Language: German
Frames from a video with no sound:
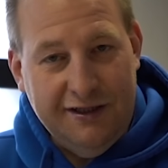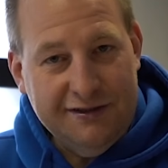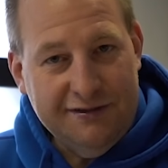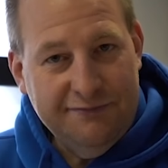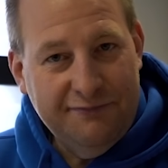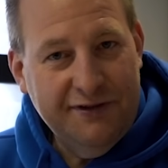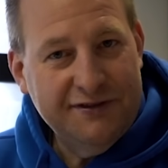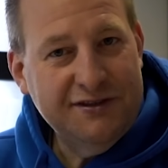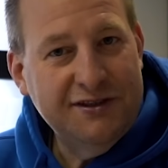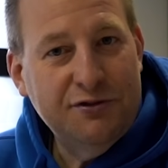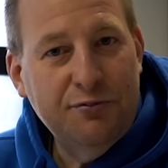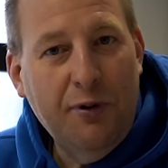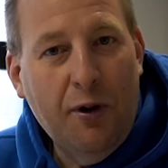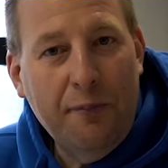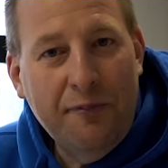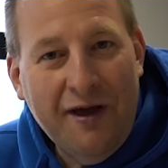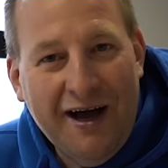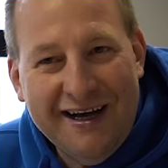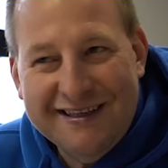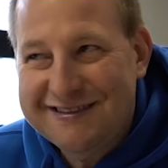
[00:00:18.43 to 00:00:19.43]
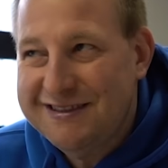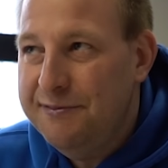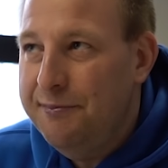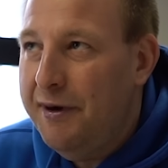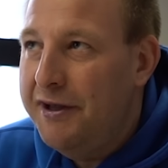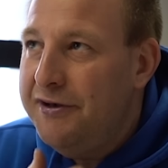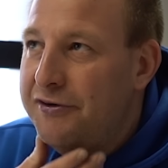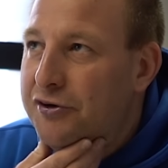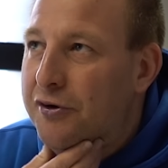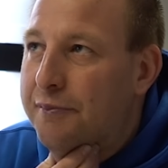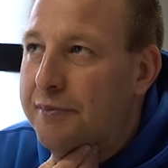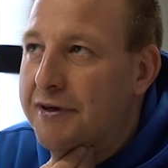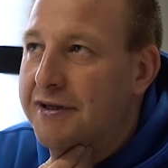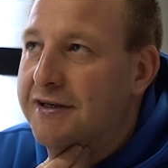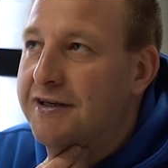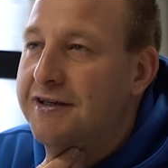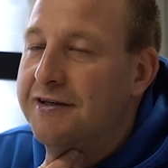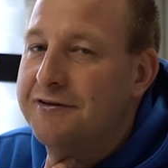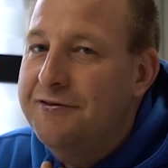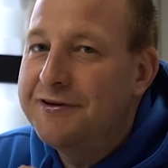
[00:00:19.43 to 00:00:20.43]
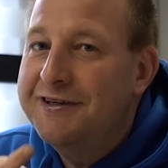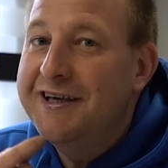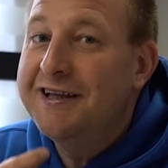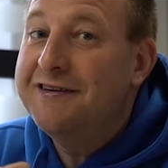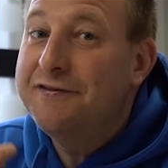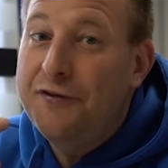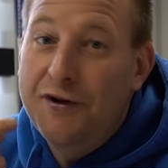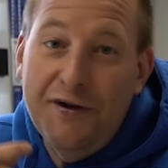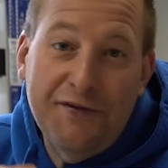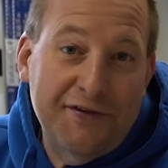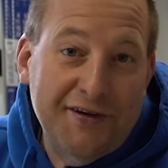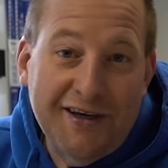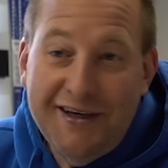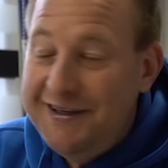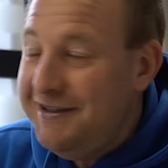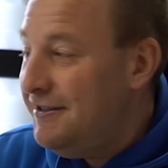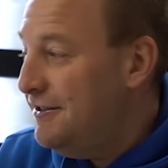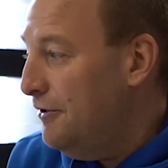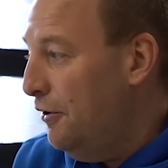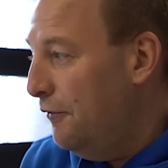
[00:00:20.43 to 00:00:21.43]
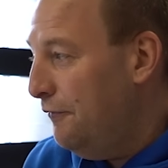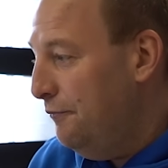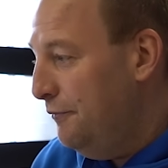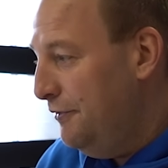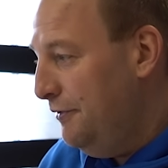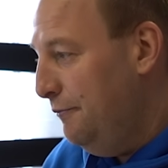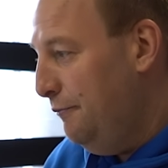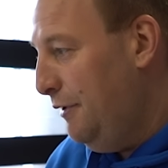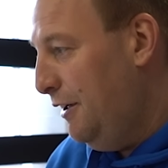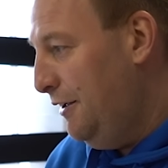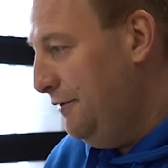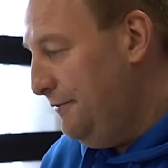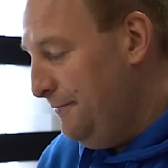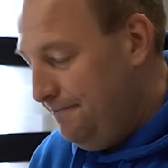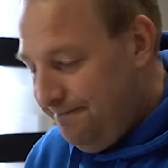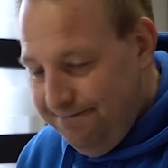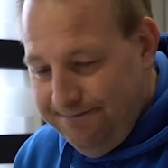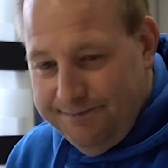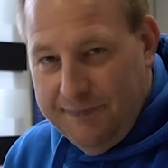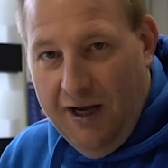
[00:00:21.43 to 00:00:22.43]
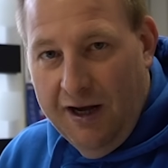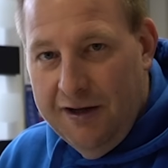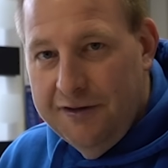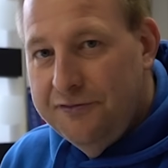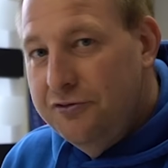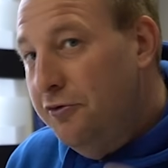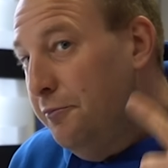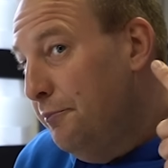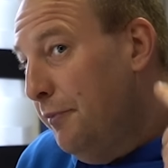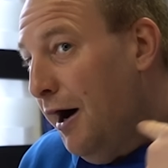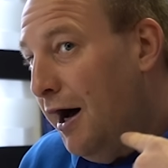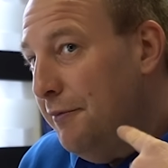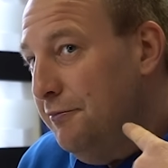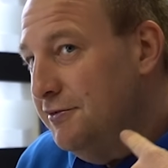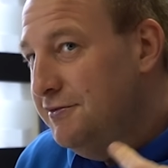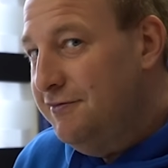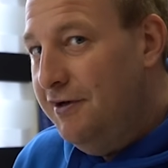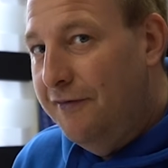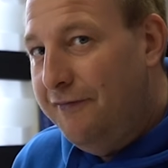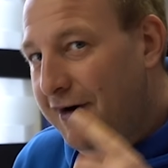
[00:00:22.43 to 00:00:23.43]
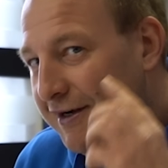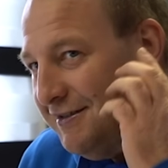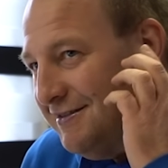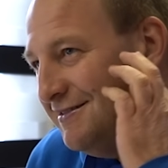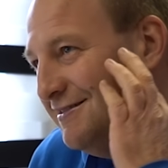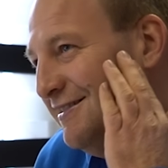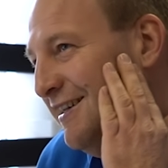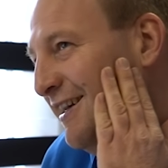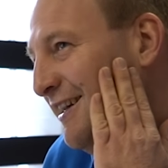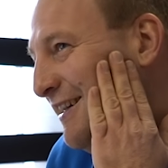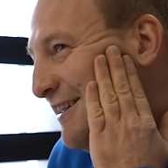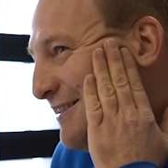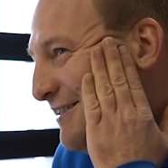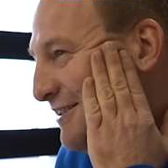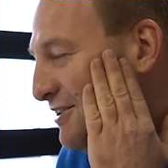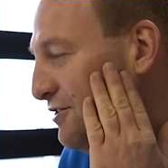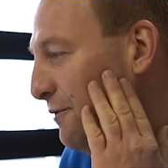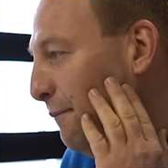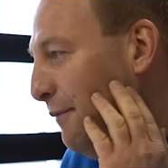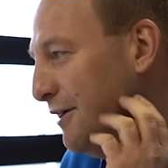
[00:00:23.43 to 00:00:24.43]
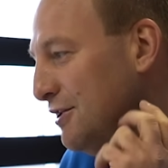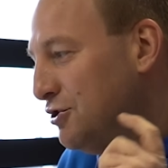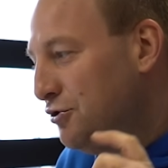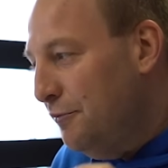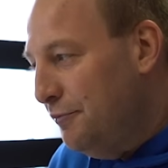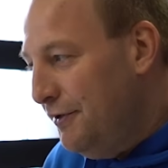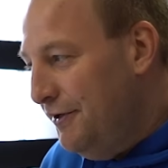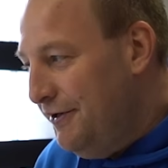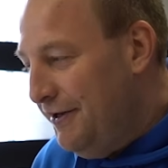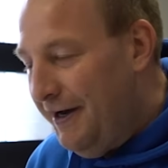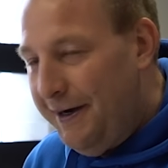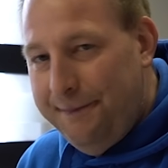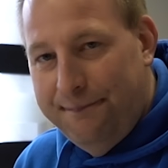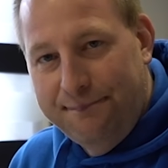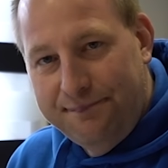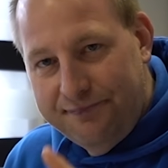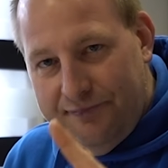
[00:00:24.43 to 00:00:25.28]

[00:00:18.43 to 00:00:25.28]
das, was ich überhaupt hasse, mein Doppelkinn. Und jetzt fällt es richtig auf mit dem Bart. Also, Bart muss wieder wachsen, sind schon ein paar Stoppeln da.